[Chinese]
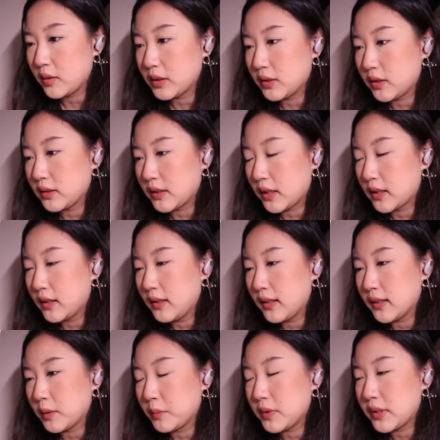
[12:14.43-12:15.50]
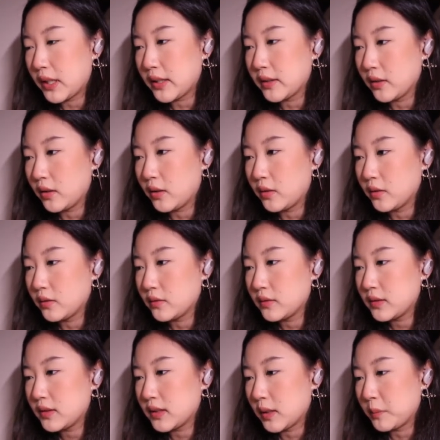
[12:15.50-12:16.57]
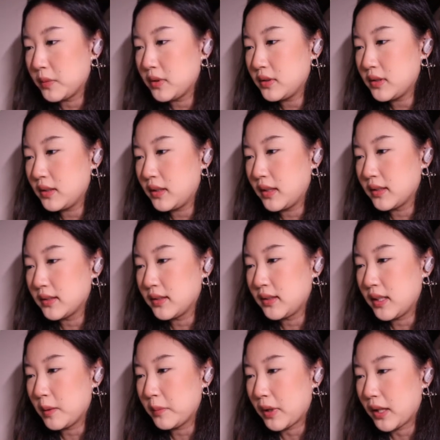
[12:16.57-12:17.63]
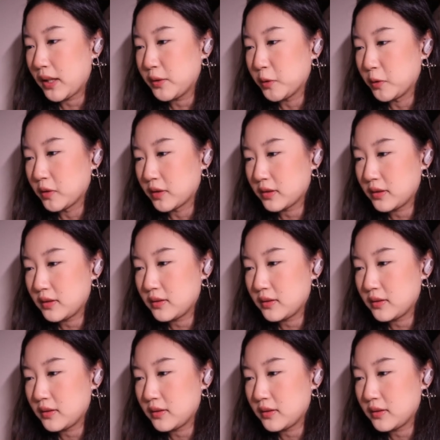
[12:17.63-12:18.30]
我叫这大哥来咱们家以后，咱们尽量今天把他就。